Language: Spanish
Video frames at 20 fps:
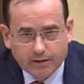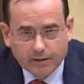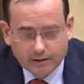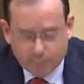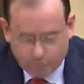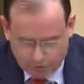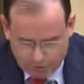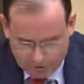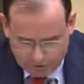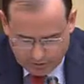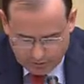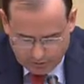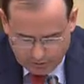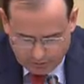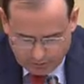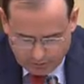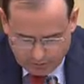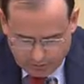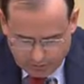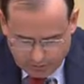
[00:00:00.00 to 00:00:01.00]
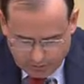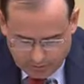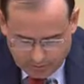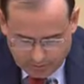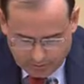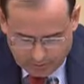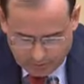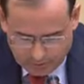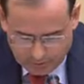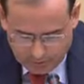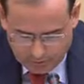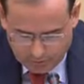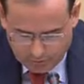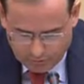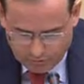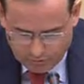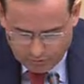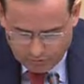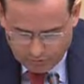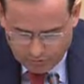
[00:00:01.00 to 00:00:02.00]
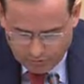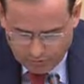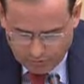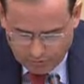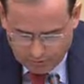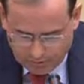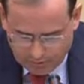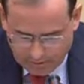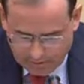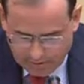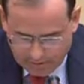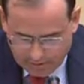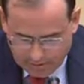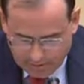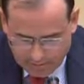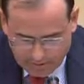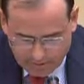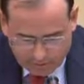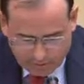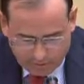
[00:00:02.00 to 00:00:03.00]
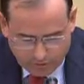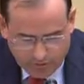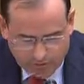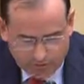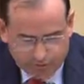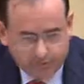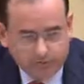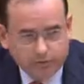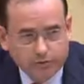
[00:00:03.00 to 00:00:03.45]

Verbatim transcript: Queremos ser el voz de un espectro grande de personas,